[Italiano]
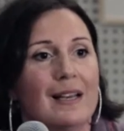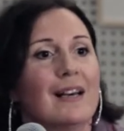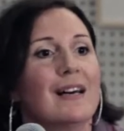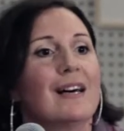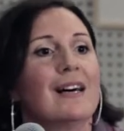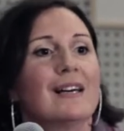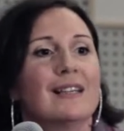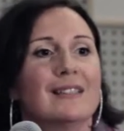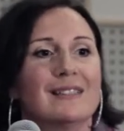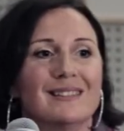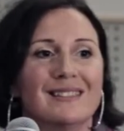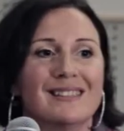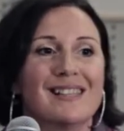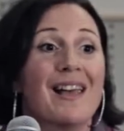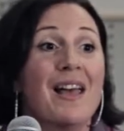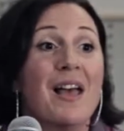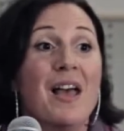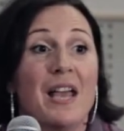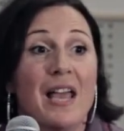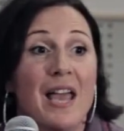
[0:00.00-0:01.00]
Ehm,
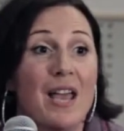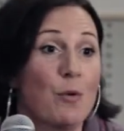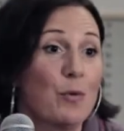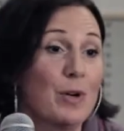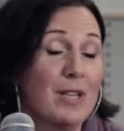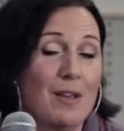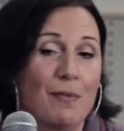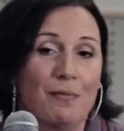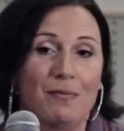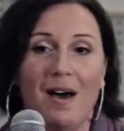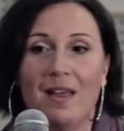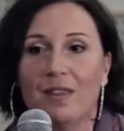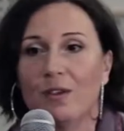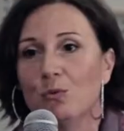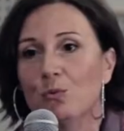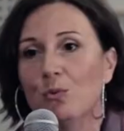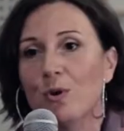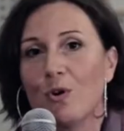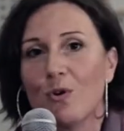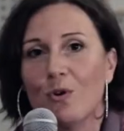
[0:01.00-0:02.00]
e quindi
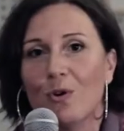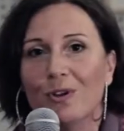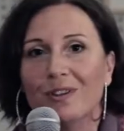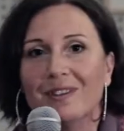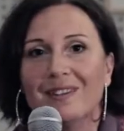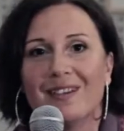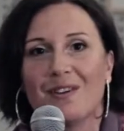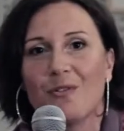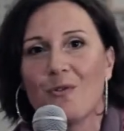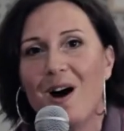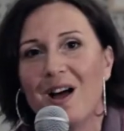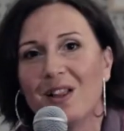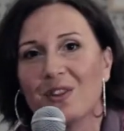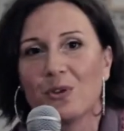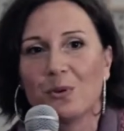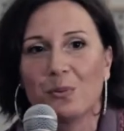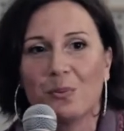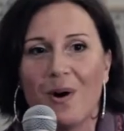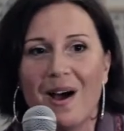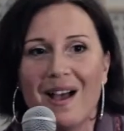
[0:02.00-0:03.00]
fate due conti
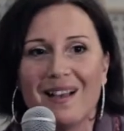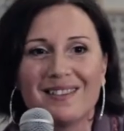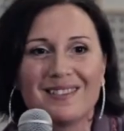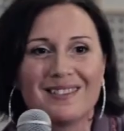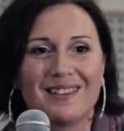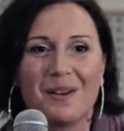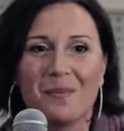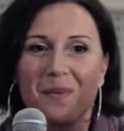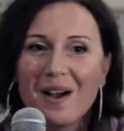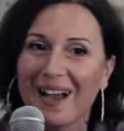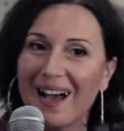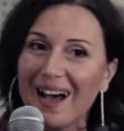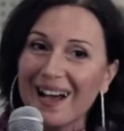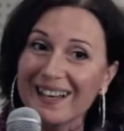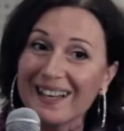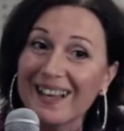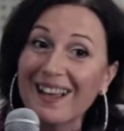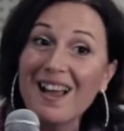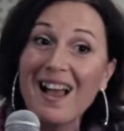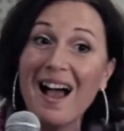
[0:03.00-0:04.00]
quanto può essere
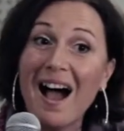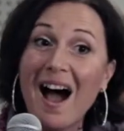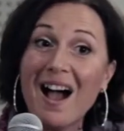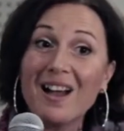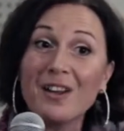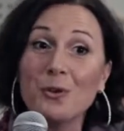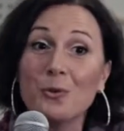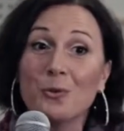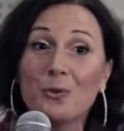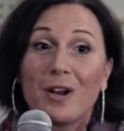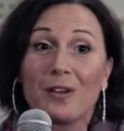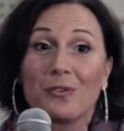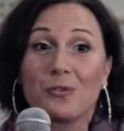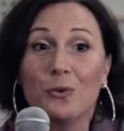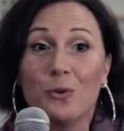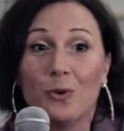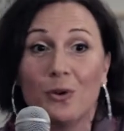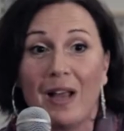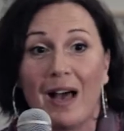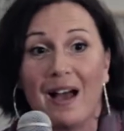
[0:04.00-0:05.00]
magari anche in una
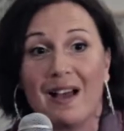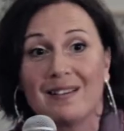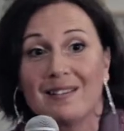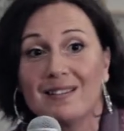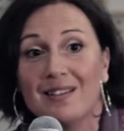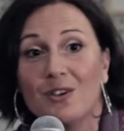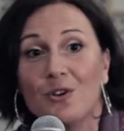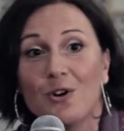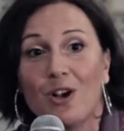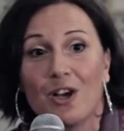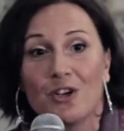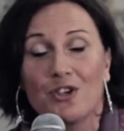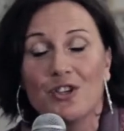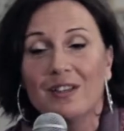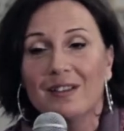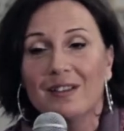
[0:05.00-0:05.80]
sola e singola